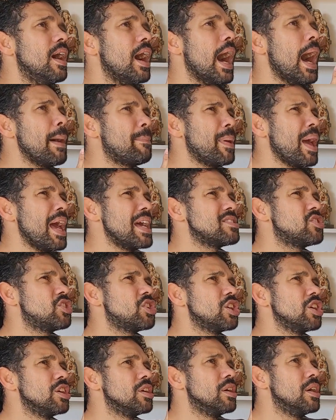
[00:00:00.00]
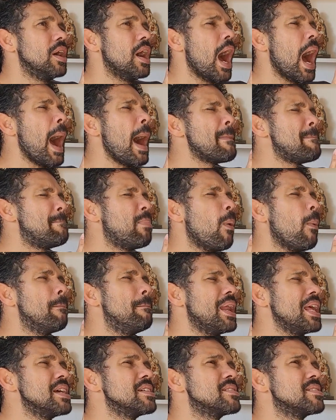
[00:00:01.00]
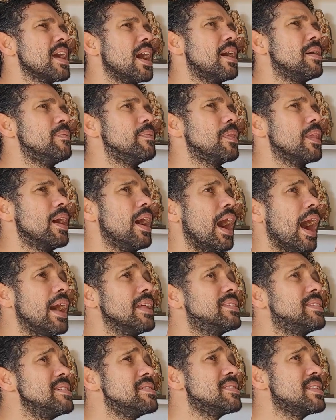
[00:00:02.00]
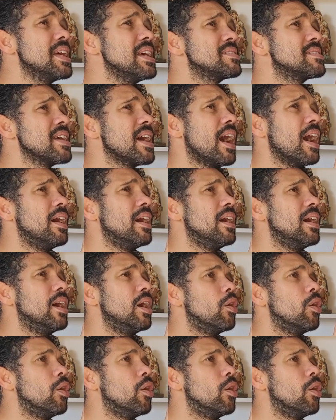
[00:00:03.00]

a peste, a pobreza, a tristeza,